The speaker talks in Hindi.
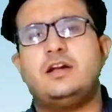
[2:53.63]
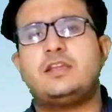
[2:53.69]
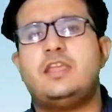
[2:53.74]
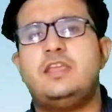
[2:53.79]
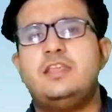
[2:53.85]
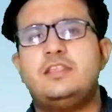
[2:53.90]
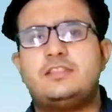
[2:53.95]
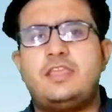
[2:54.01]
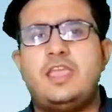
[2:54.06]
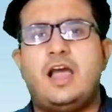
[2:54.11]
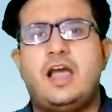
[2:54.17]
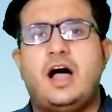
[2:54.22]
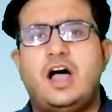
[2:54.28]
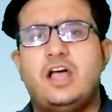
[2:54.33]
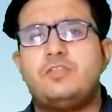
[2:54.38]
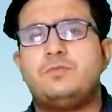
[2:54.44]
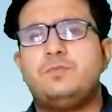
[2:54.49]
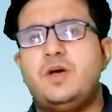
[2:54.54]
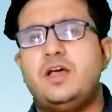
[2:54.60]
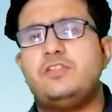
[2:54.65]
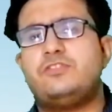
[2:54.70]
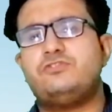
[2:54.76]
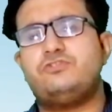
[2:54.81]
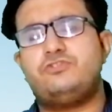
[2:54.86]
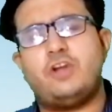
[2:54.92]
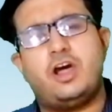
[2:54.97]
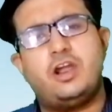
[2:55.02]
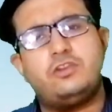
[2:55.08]
था कि इसके आसपास
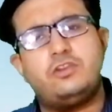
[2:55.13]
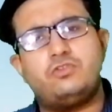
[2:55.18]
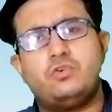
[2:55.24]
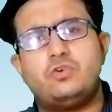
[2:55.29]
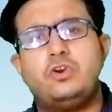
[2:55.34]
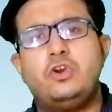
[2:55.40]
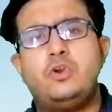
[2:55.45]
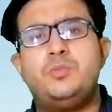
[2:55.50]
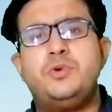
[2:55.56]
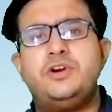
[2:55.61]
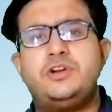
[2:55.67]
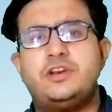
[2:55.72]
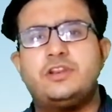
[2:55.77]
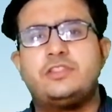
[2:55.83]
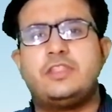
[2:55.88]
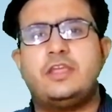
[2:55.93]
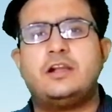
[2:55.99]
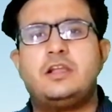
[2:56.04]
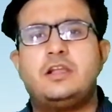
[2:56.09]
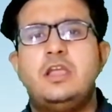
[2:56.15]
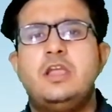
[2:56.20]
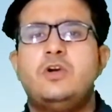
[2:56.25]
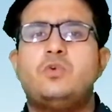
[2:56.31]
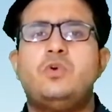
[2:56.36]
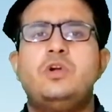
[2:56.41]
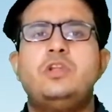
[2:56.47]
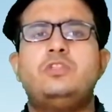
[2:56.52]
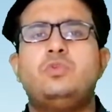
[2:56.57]
400 किलोमीटर तक
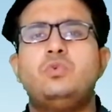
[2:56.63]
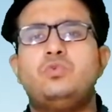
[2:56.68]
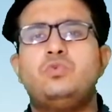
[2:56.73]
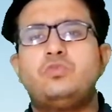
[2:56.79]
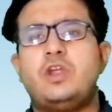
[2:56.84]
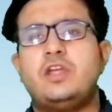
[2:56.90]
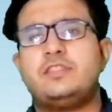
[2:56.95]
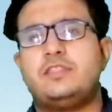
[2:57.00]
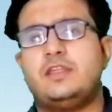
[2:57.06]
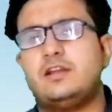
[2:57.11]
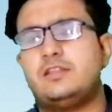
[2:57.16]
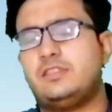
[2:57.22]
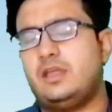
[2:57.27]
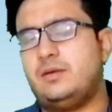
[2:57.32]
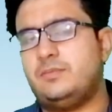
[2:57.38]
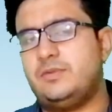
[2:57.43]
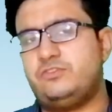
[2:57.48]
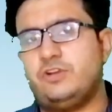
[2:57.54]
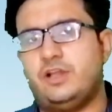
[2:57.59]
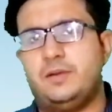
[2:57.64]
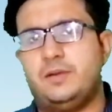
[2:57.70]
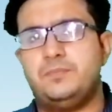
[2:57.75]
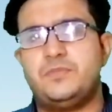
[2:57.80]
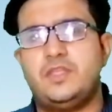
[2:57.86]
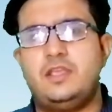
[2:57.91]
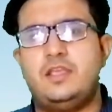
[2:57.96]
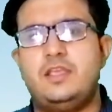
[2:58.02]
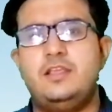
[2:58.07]
कोई दूसरा दरख्त ना बचा
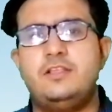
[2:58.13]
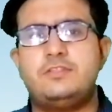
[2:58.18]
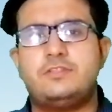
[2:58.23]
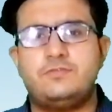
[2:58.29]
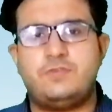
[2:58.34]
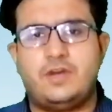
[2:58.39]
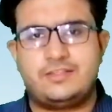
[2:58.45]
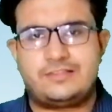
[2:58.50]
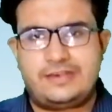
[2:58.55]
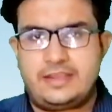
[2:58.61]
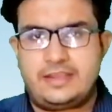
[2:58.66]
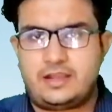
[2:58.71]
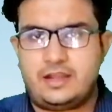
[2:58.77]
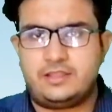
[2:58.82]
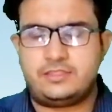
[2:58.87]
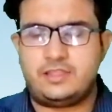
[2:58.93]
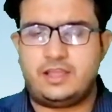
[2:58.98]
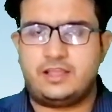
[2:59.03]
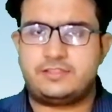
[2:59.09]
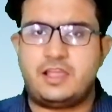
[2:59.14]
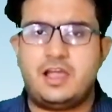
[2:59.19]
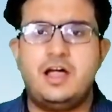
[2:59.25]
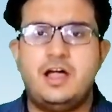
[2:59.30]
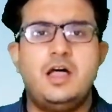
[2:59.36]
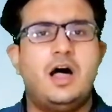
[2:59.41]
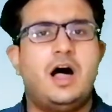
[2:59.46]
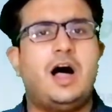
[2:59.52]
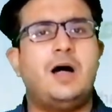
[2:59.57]
इस फासले का अंदाज़ा
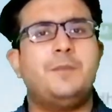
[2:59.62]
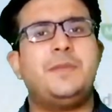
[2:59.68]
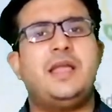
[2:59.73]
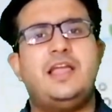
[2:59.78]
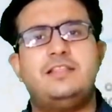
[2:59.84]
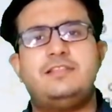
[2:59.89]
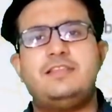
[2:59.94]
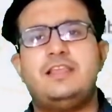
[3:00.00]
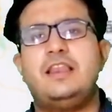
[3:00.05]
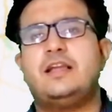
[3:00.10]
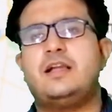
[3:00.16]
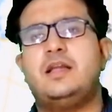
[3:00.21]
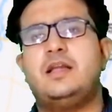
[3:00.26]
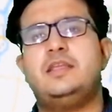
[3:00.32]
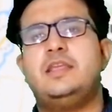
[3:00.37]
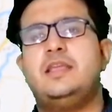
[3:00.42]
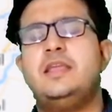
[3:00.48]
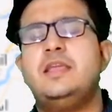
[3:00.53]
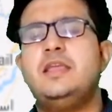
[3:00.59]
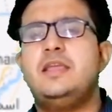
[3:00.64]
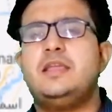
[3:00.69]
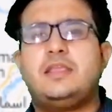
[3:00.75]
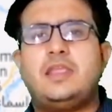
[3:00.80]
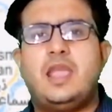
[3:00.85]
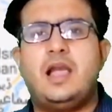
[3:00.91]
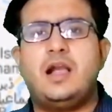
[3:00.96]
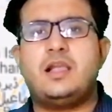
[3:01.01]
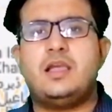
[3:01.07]
आप ऐसे लगाइए
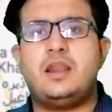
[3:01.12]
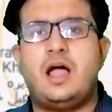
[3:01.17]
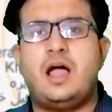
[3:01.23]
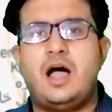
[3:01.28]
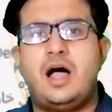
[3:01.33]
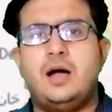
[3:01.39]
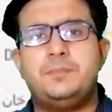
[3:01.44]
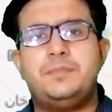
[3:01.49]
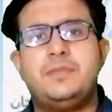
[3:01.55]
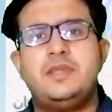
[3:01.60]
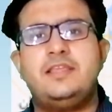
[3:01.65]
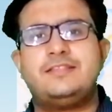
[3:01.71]
कि अगर आप